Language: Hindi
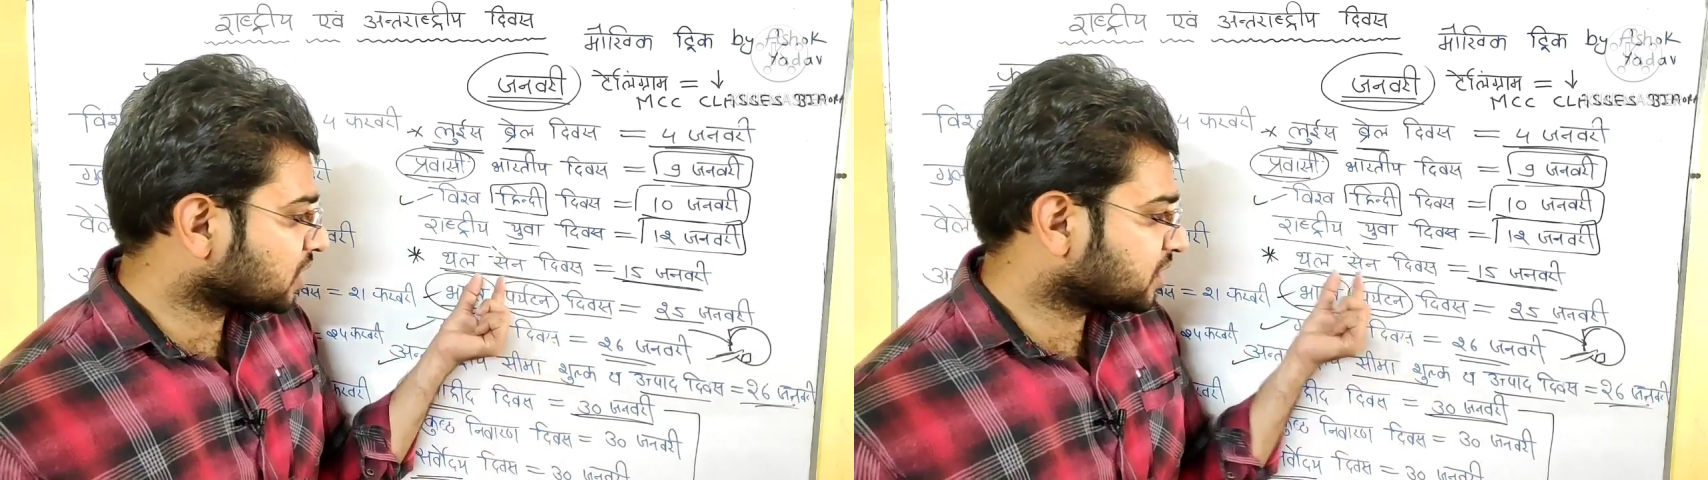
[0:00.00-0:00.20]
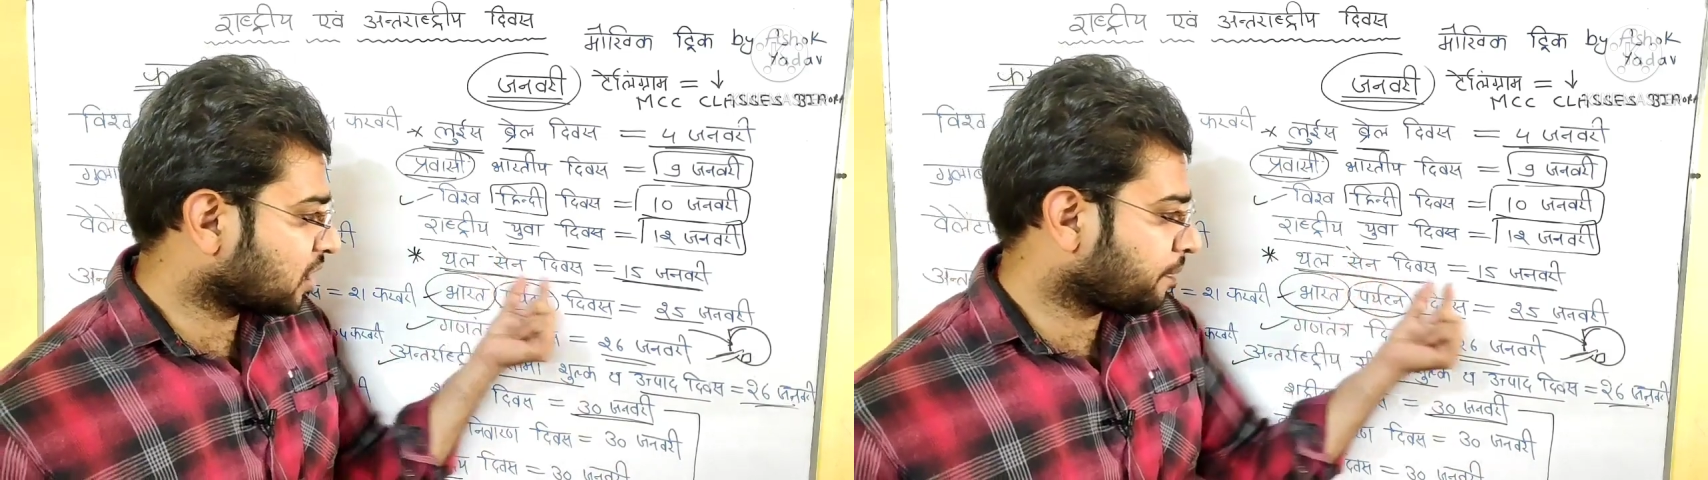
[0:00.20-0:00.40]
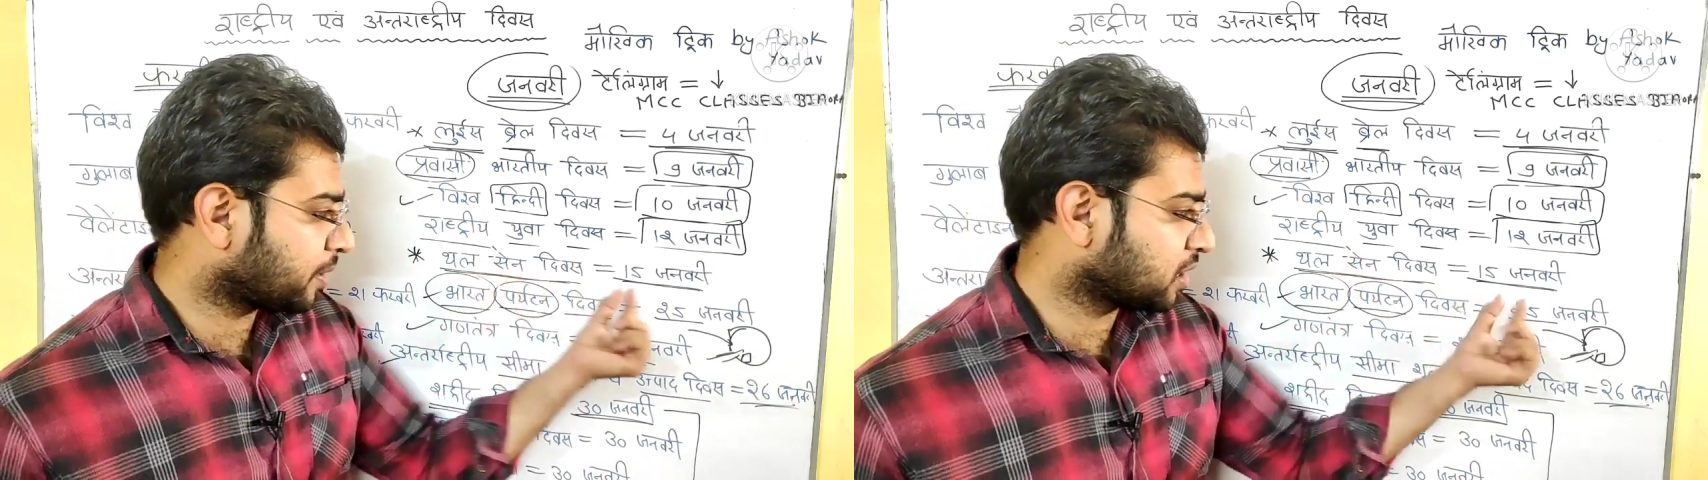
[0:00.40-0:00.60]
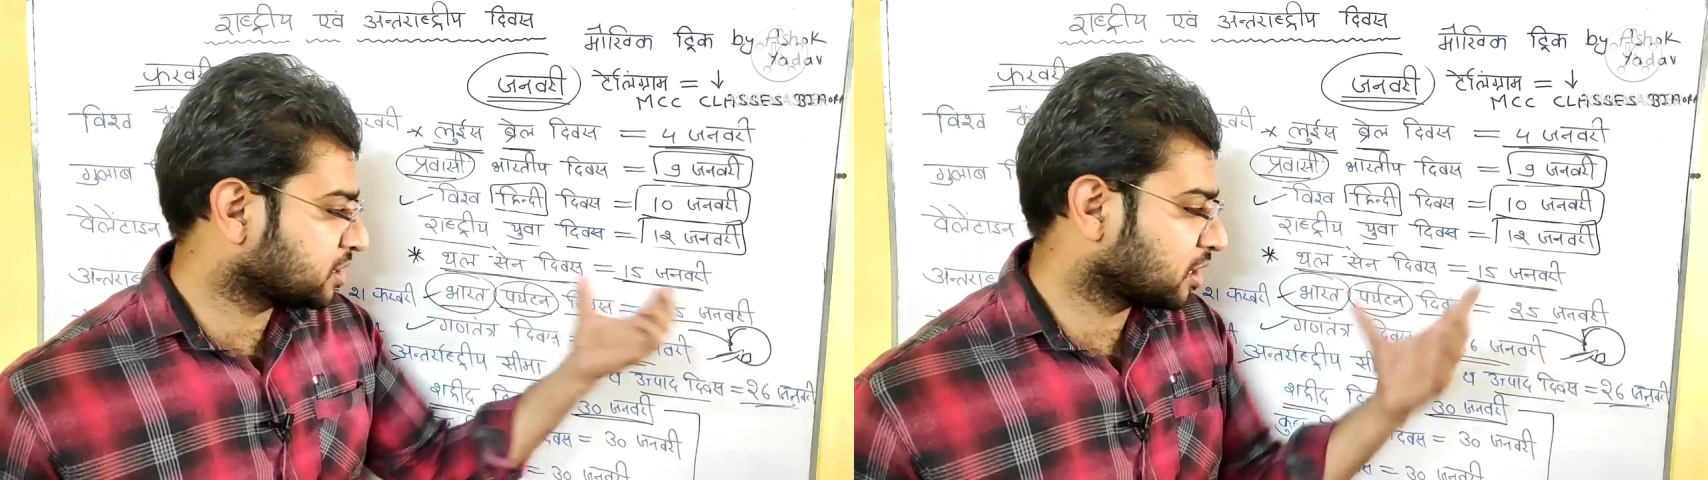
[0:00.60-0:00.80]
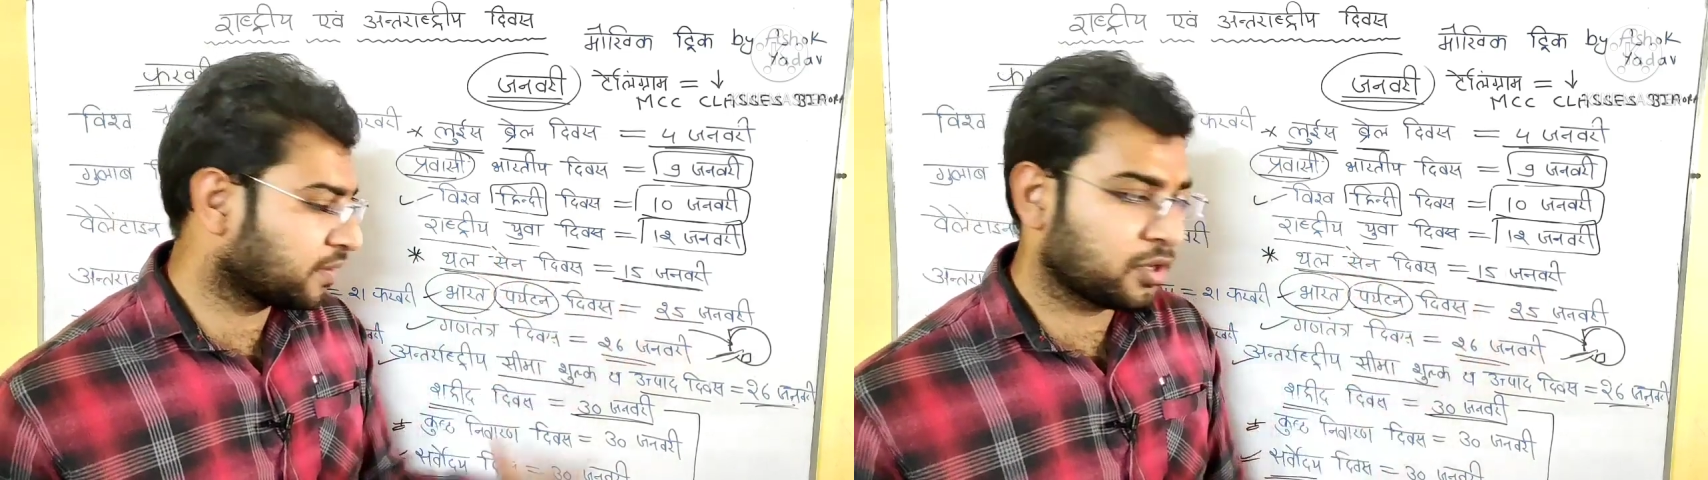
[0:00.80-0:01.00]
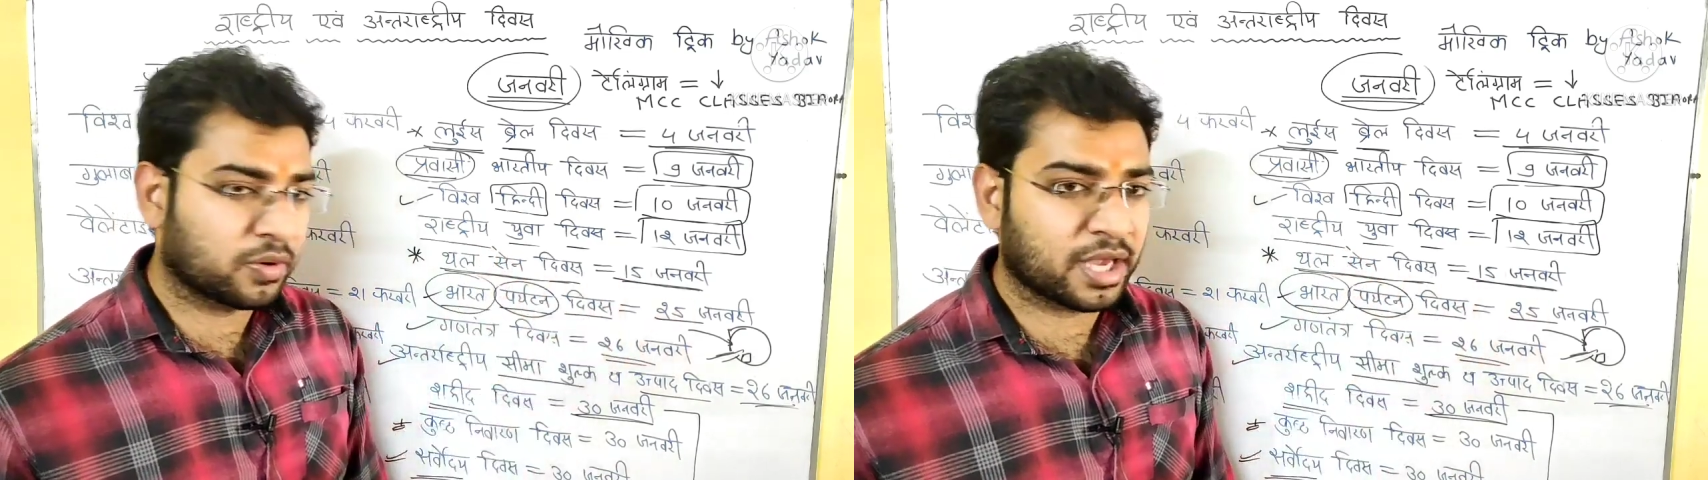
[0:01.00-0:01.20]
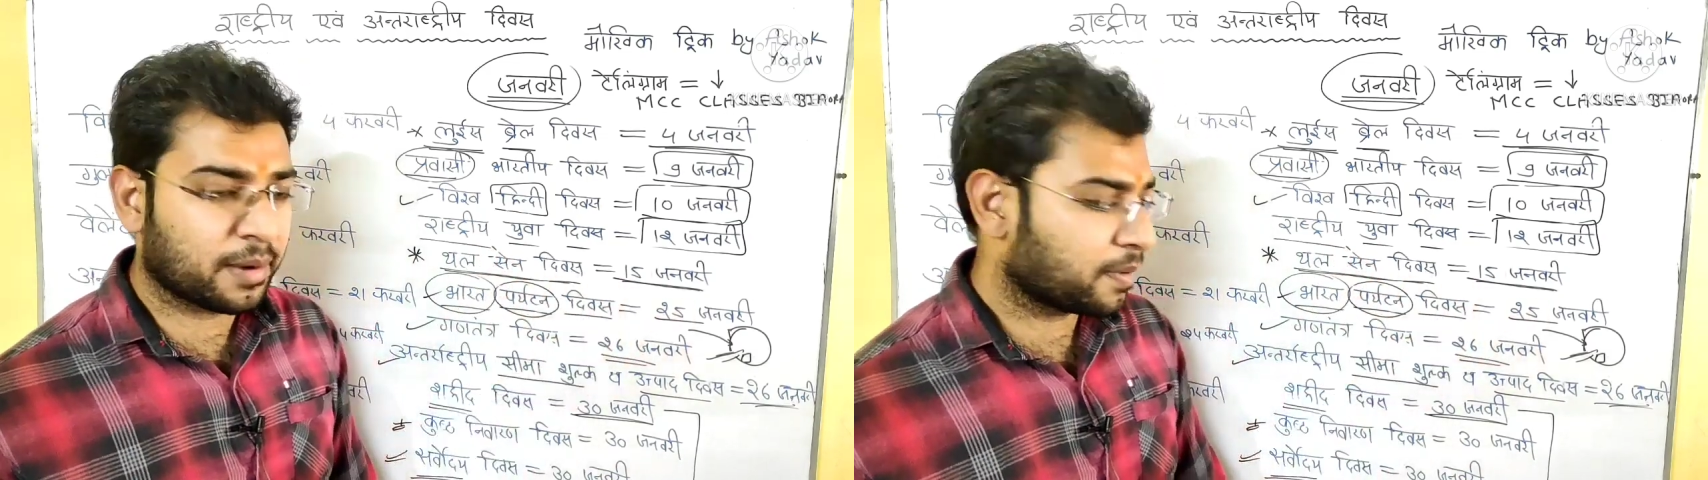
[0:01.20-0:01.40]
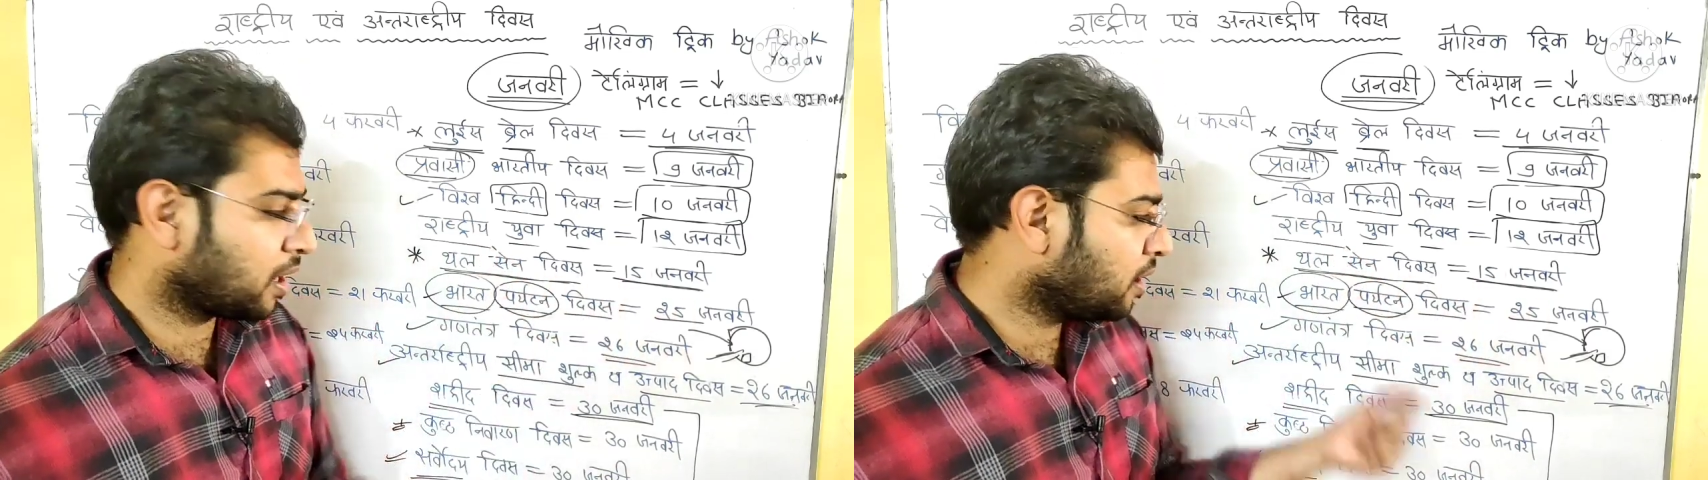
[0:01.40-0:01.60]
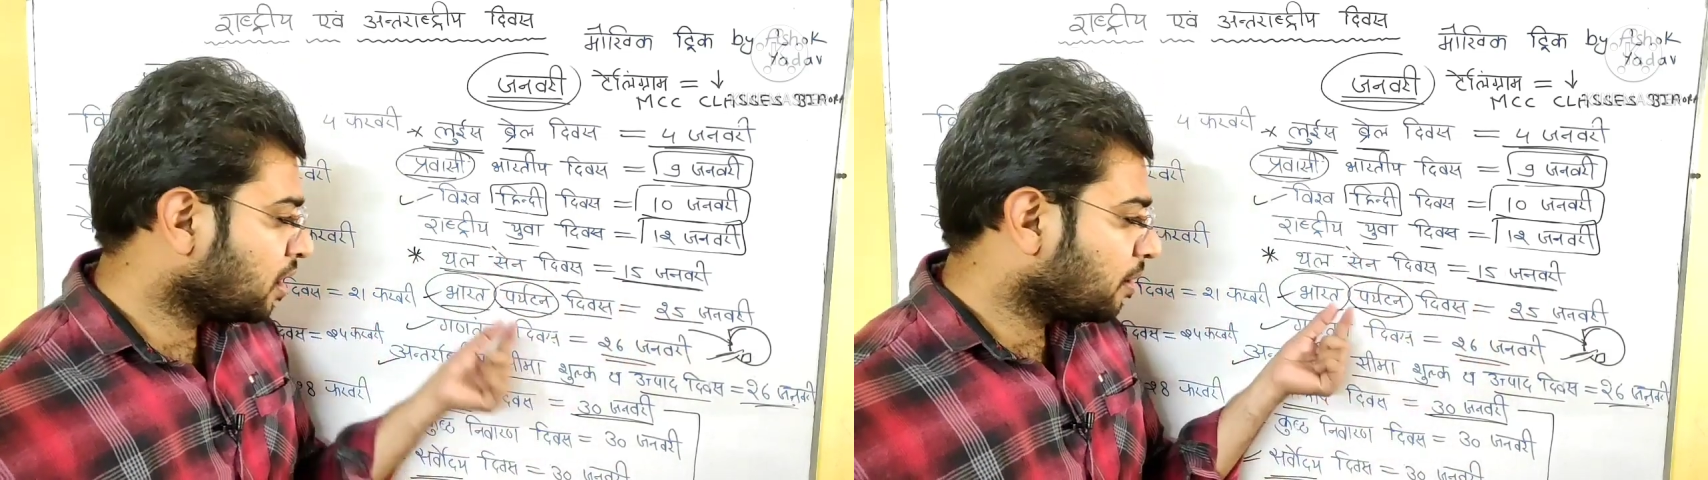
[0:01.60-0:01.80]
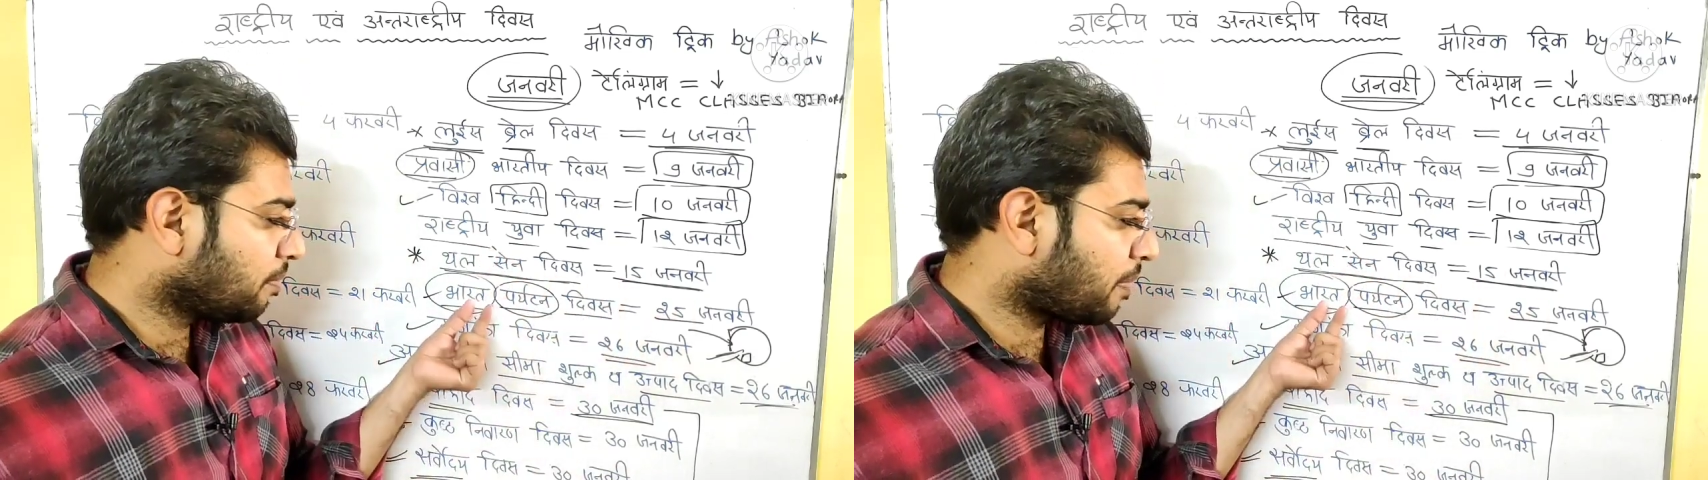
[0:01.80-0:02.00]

थल सेना पंद्रह जनवरी हो गया आपका